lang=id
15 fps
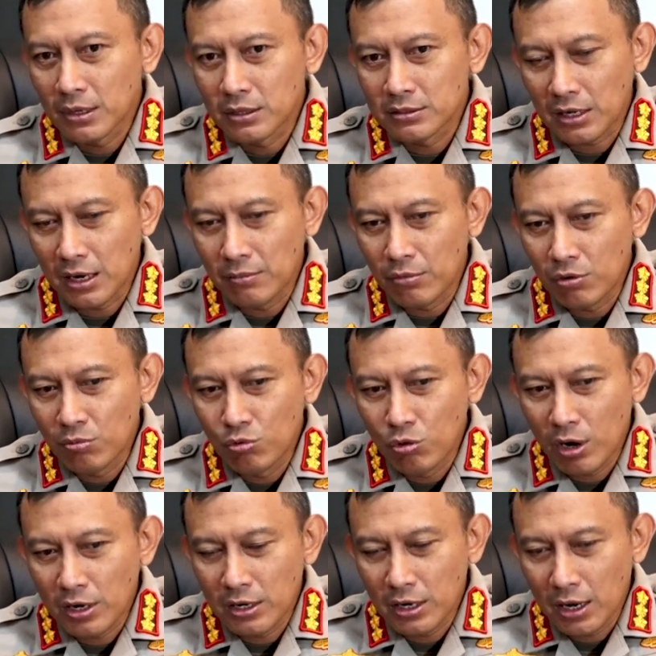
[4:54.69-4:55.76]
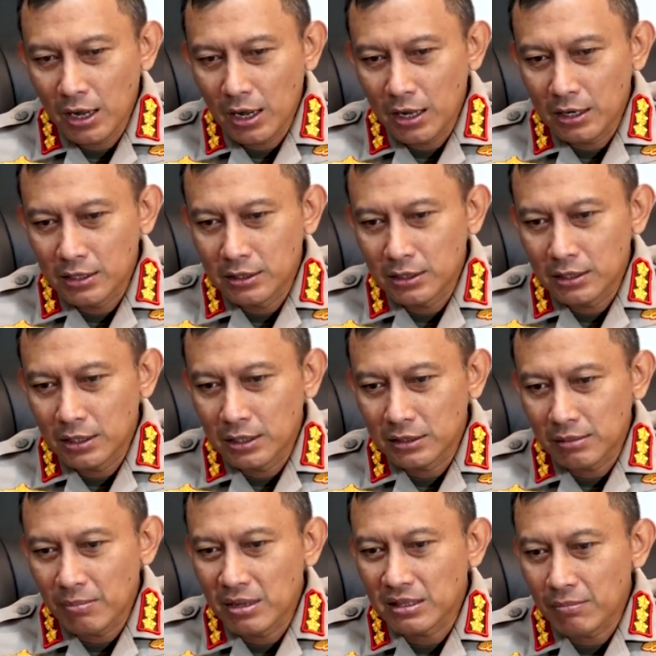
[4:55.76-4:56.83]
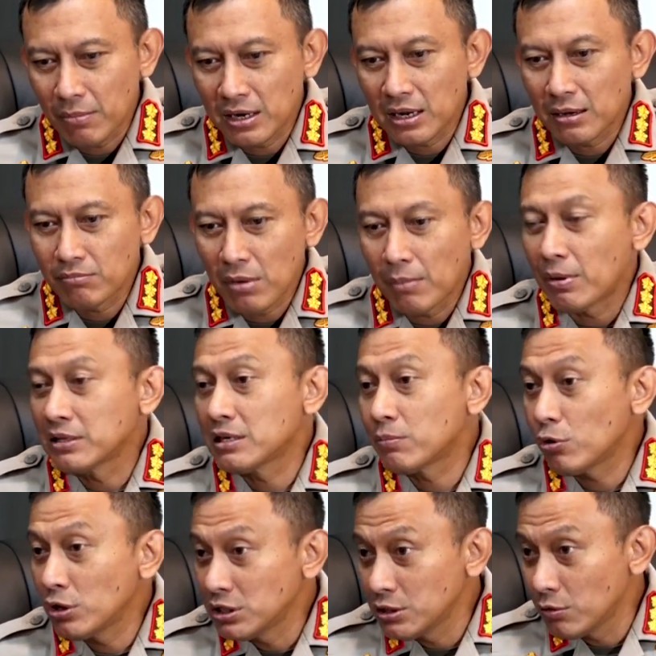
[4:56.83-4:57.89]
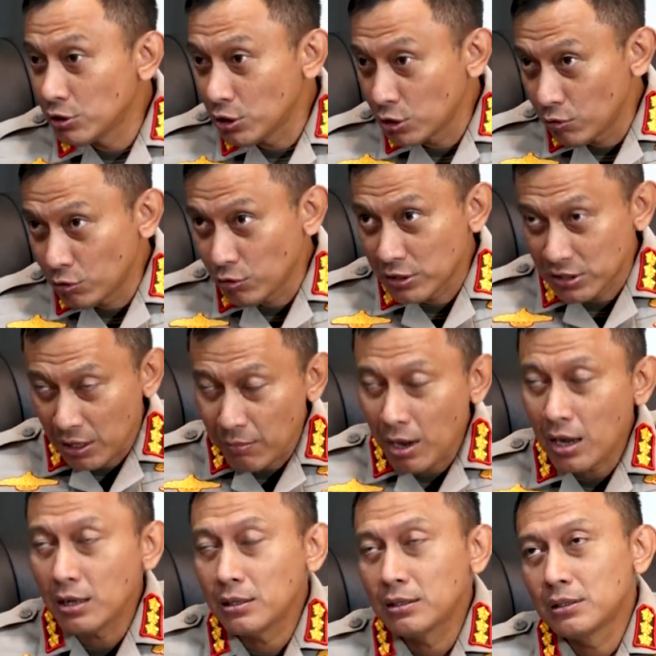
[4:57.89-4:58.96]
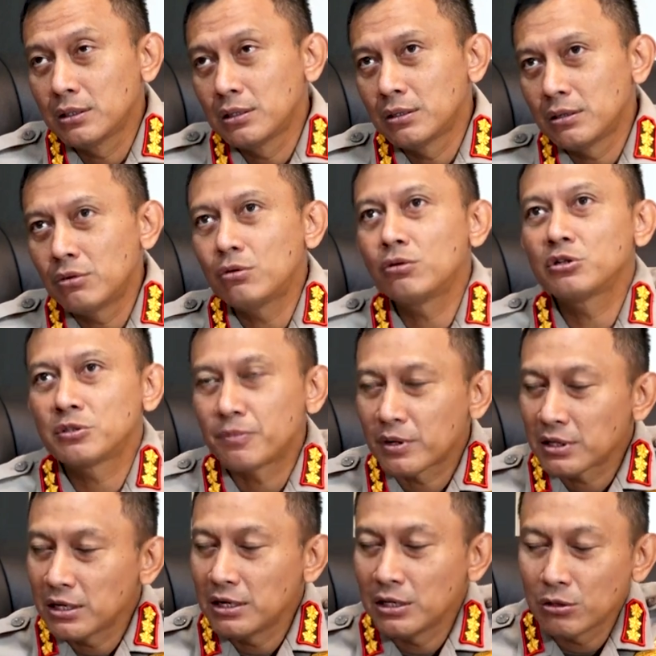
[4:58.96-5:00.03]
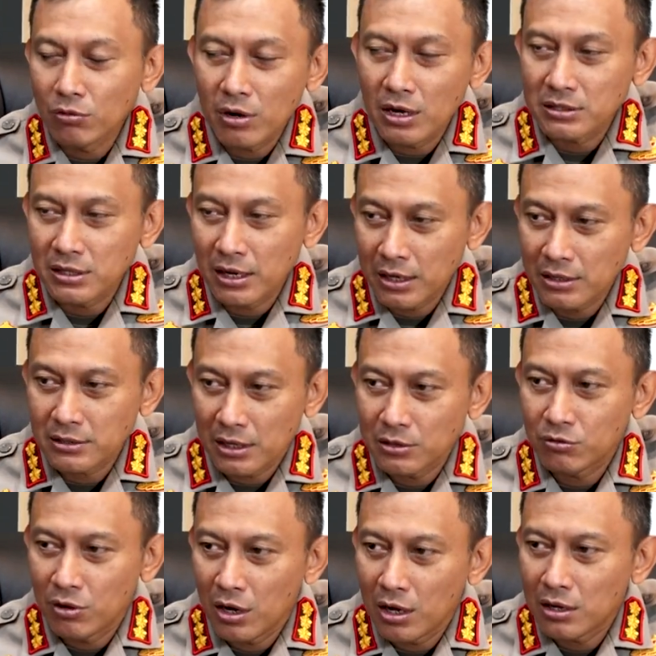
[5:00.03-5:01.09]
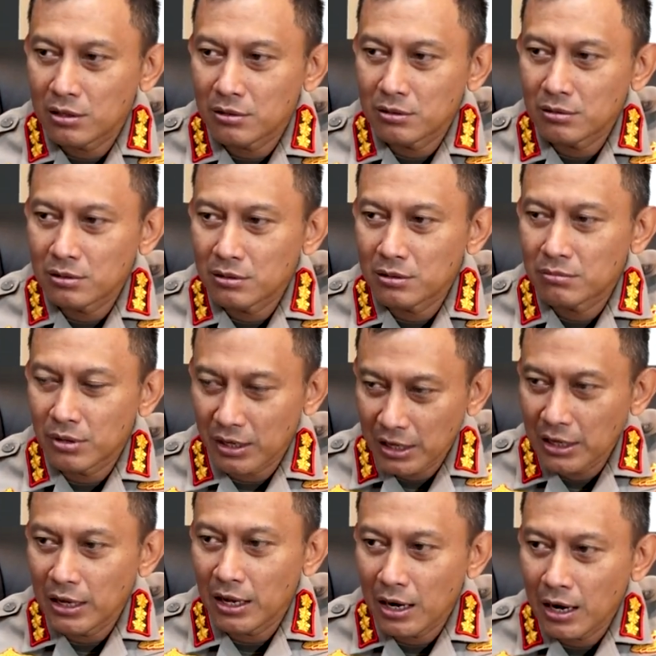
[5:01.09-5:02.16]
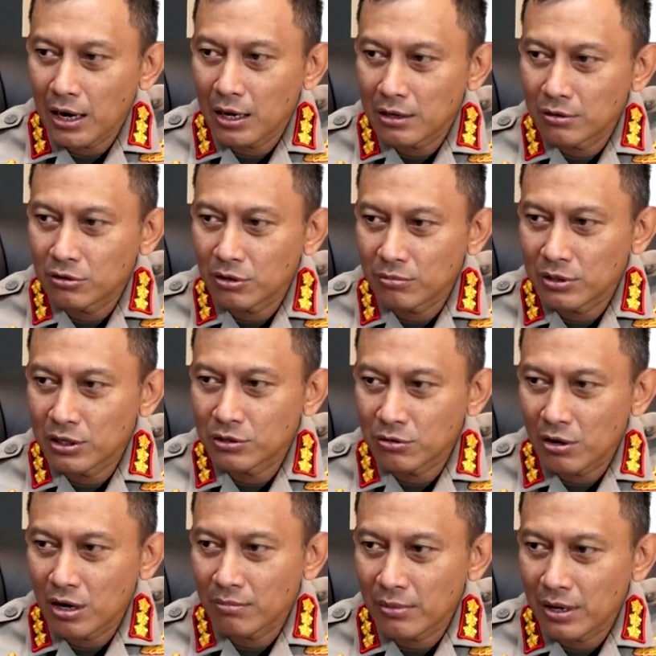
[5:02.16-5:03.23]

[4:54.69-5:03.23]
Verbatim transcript: sering berhubungan dengan teman -teman yang bapaknya polisi waktu itu waktu SMA oh seperti ini tugasnya. Ada saya juga ya. berkeinginan lah untuk menjadi seorang